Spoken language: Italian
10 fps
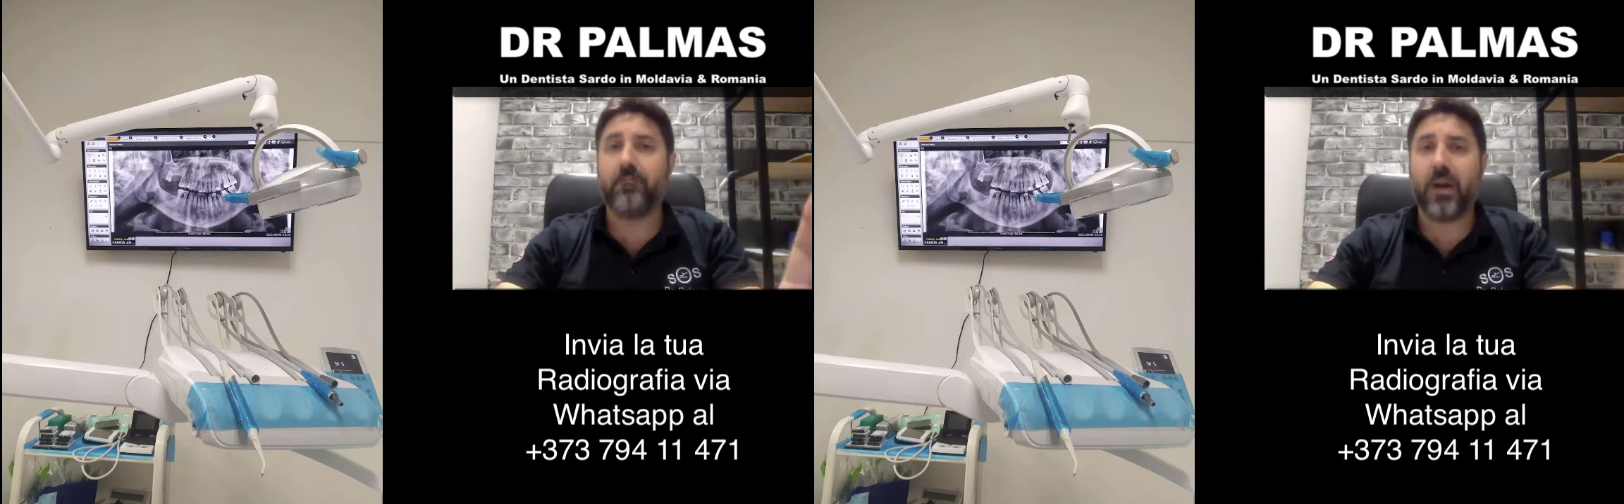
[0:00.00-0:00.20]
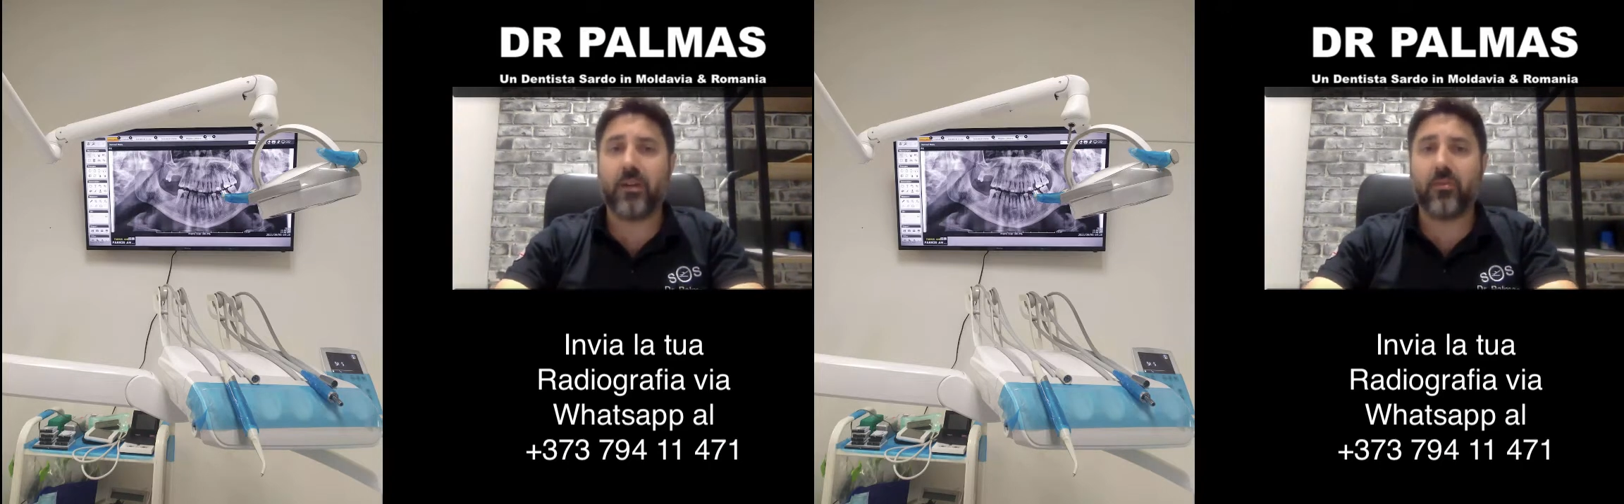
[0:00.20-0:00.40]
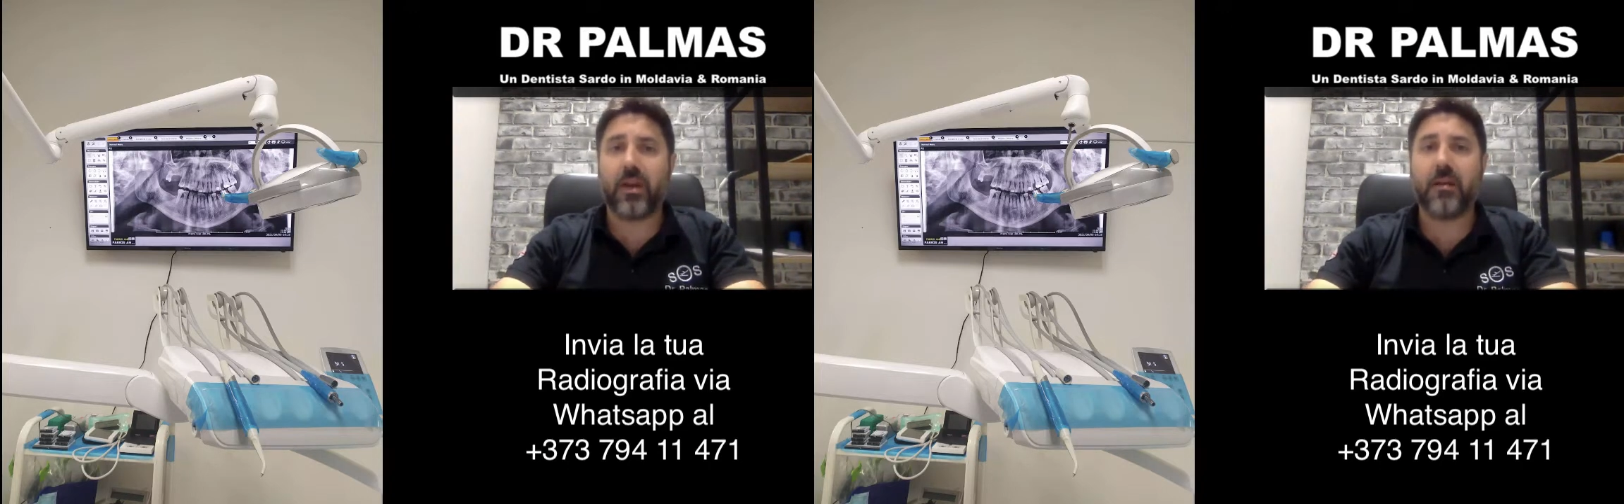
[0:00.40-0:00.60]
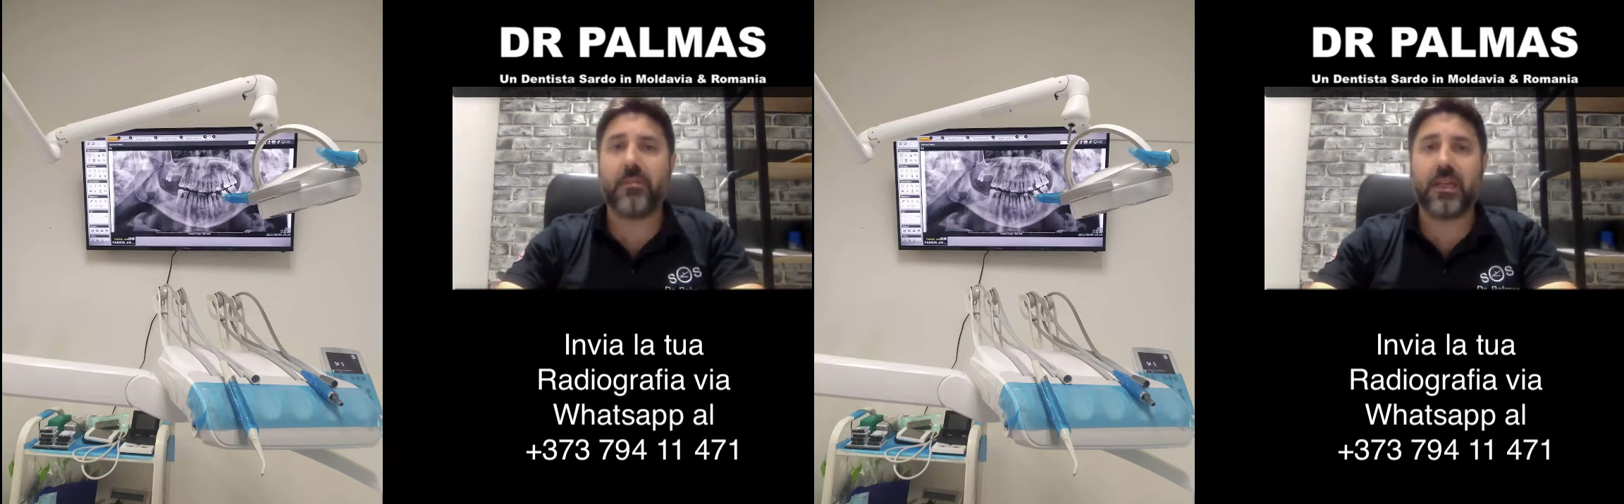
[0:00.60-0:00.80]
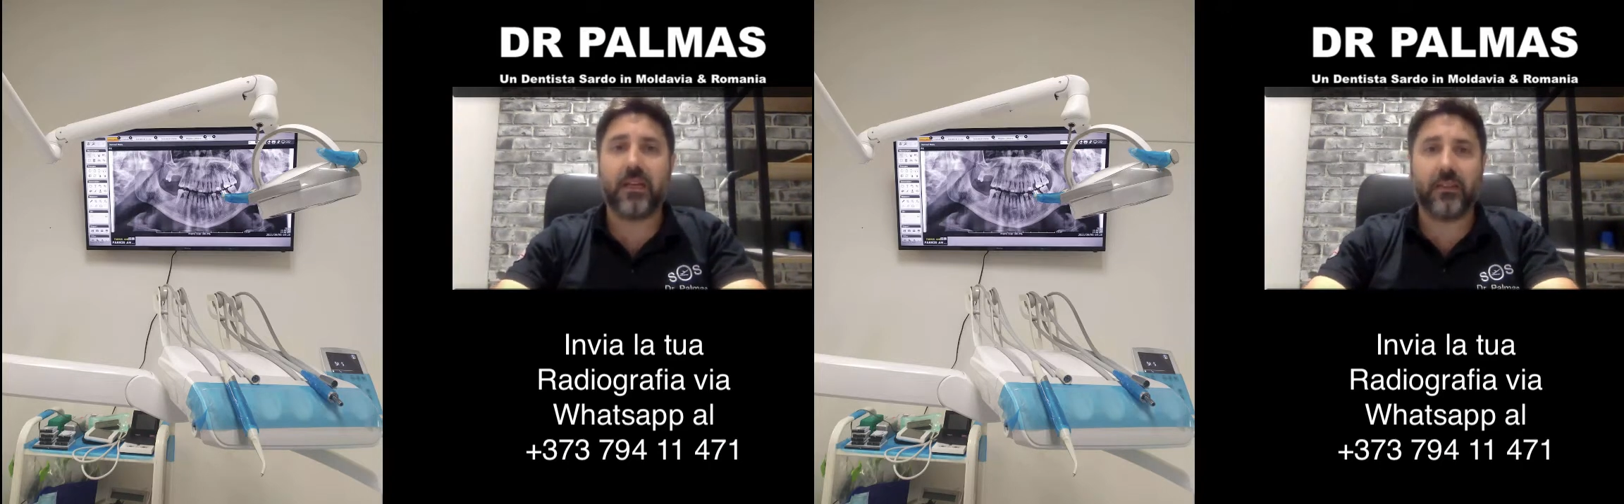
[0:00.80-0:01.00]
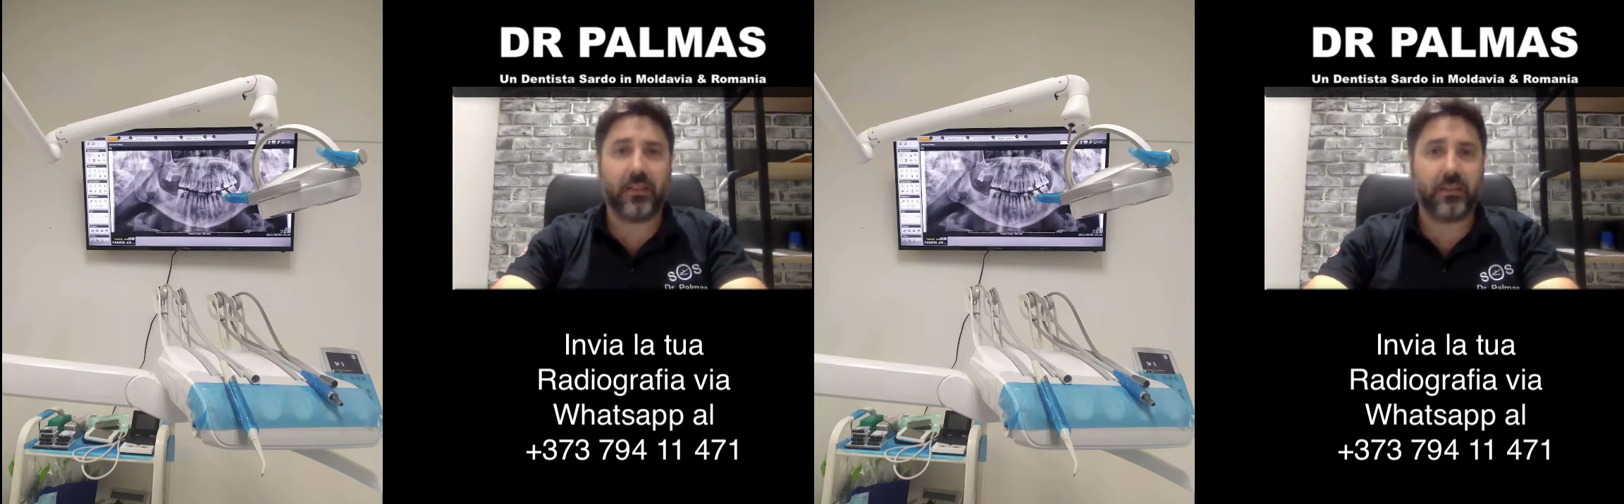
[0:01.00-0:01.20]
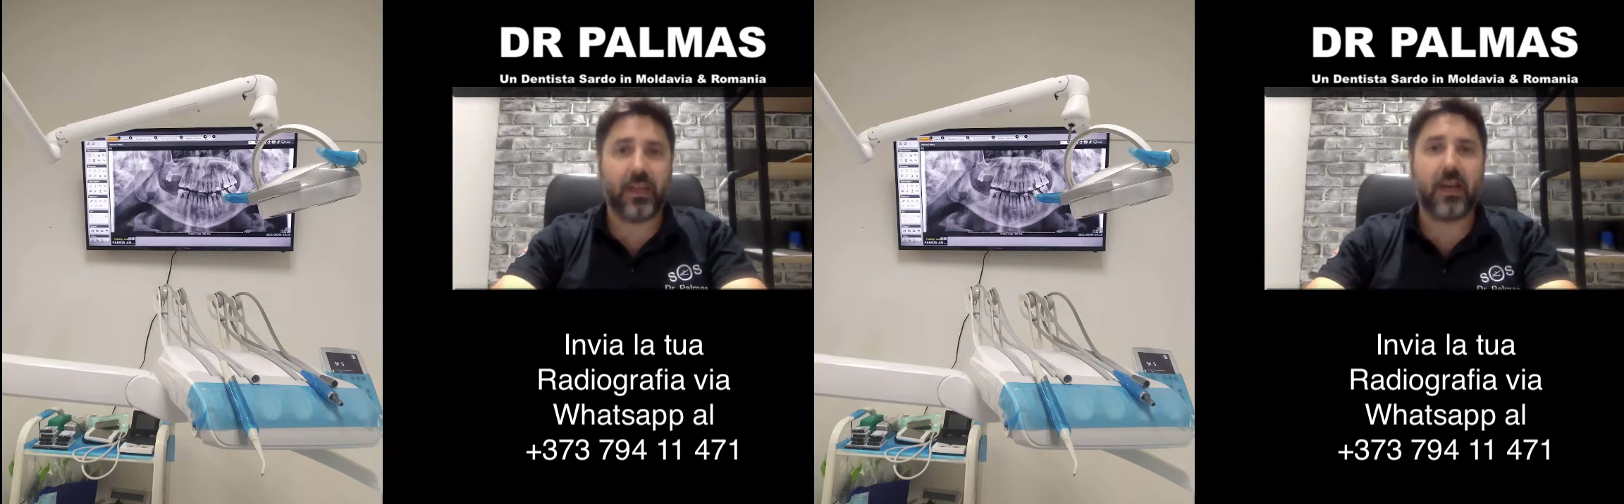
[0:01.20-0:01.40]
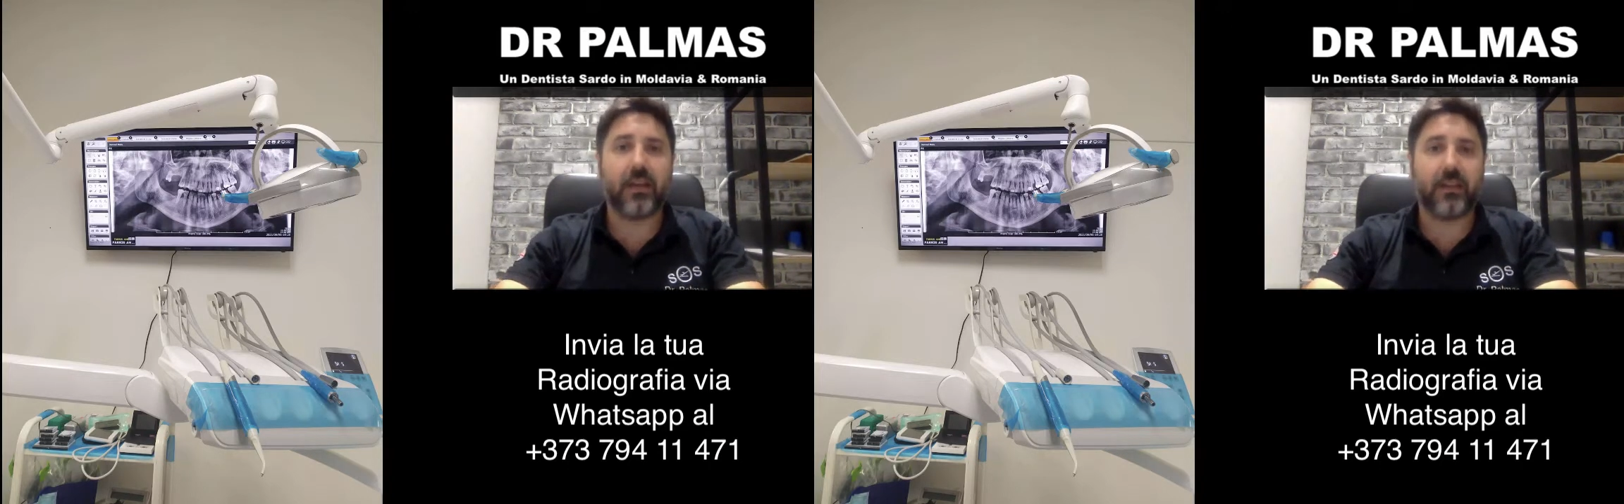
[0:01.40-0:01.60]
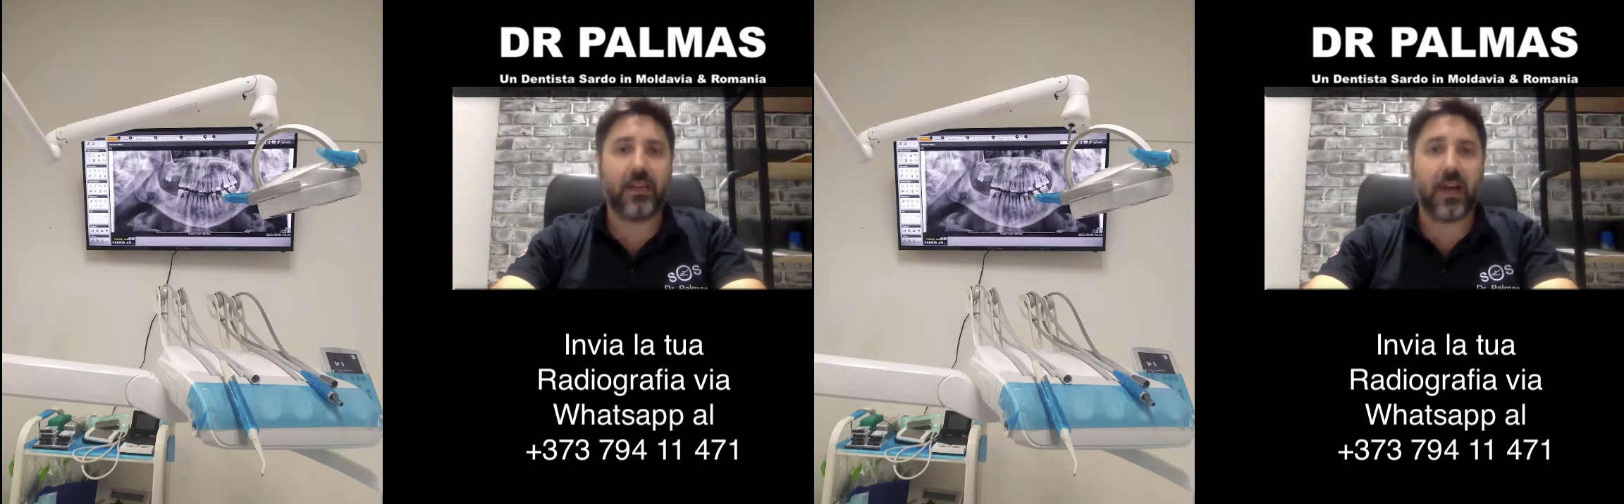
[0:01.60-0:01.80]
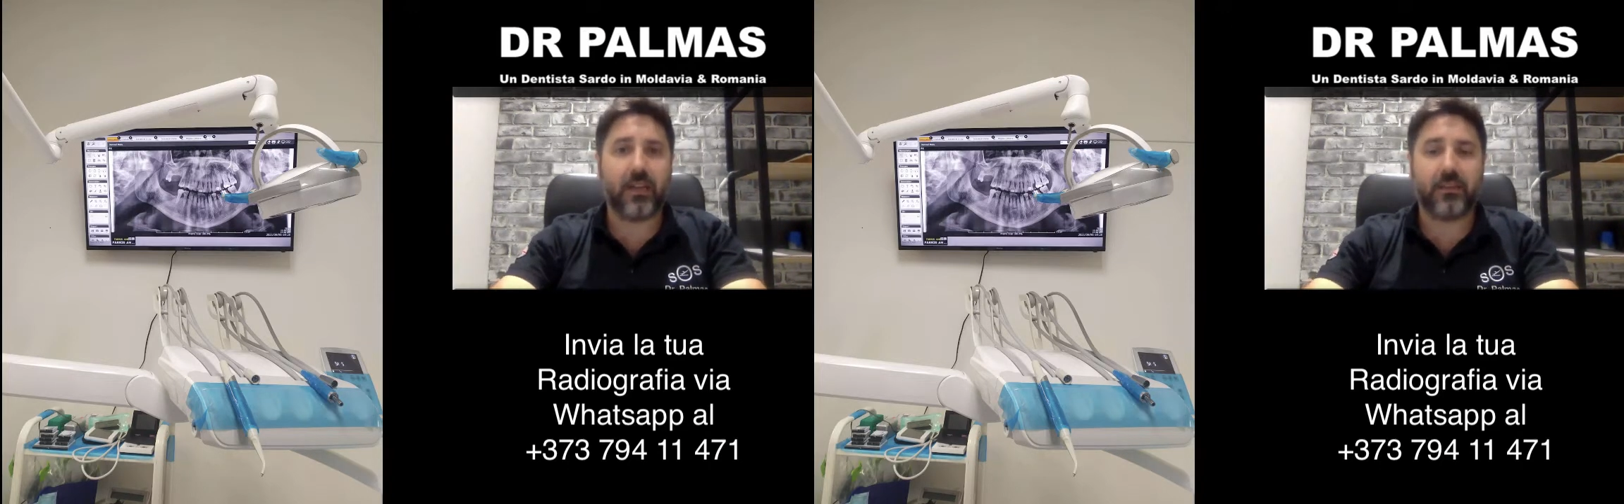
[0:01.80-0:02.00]
panoramica dentale
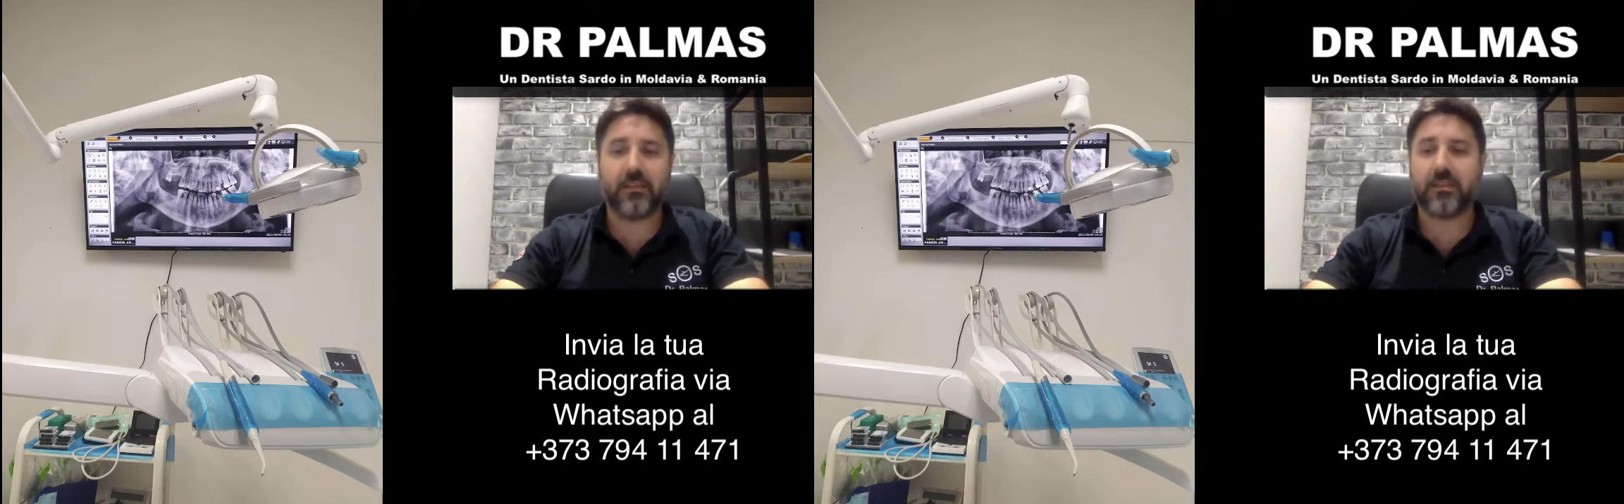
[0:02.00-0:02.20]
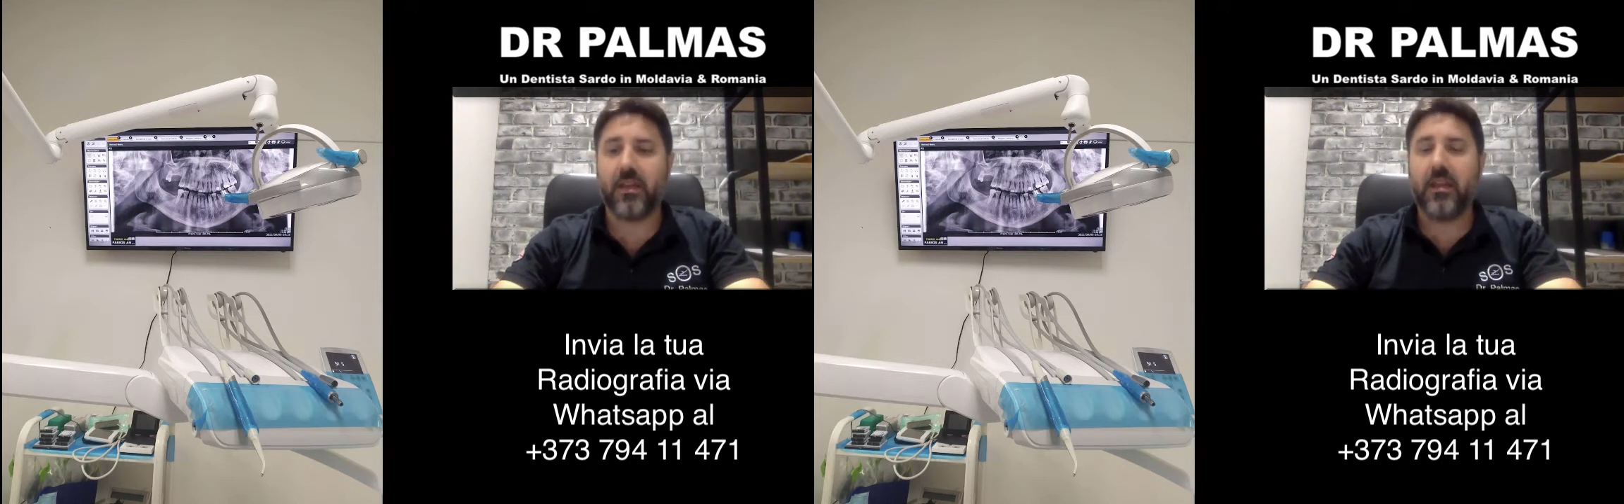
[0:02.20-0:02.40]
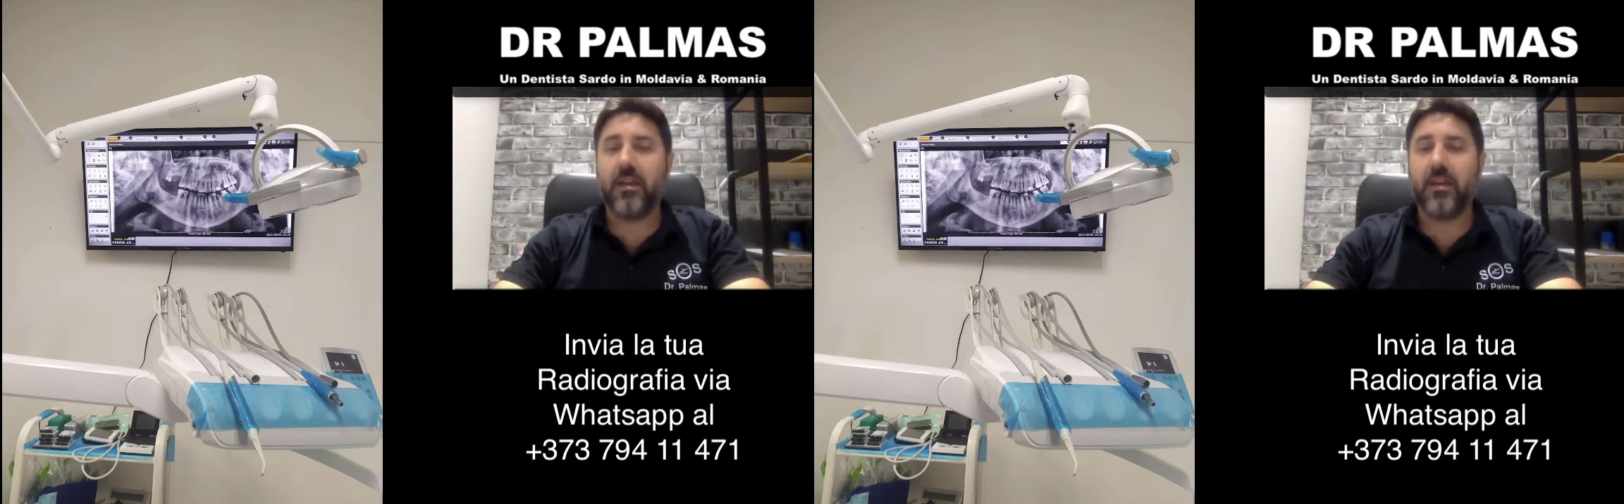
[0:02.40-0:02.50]
gratis.